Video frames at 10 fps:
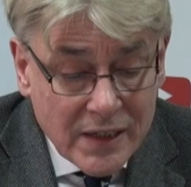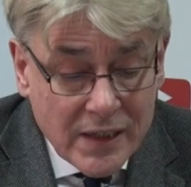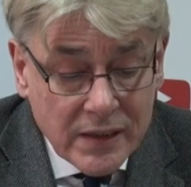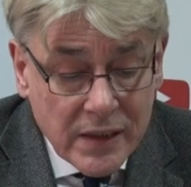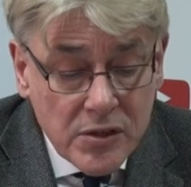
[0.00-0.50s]

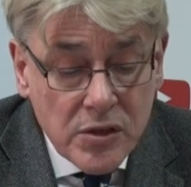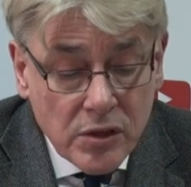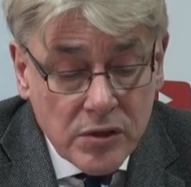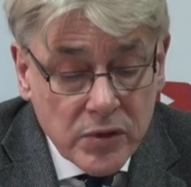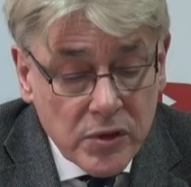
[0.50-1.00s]
genezy
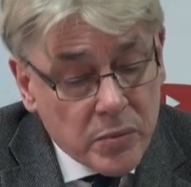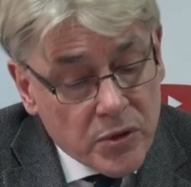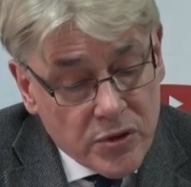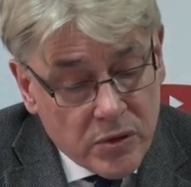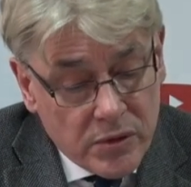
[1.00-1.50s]
rozwoju
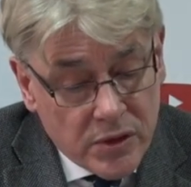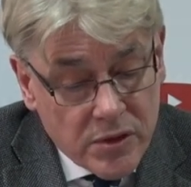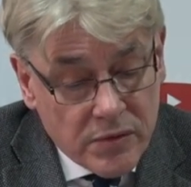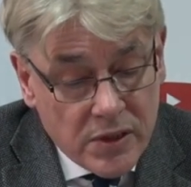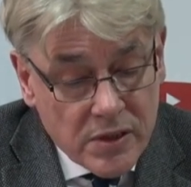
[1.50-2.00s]
poszczególnych
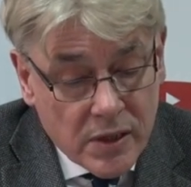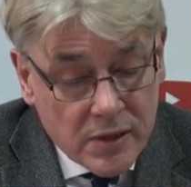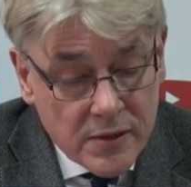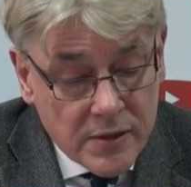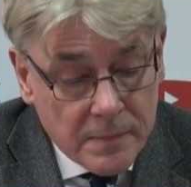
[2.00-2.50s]

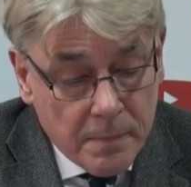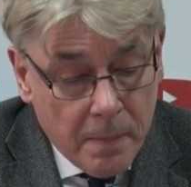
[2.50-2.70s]
cywilizacji.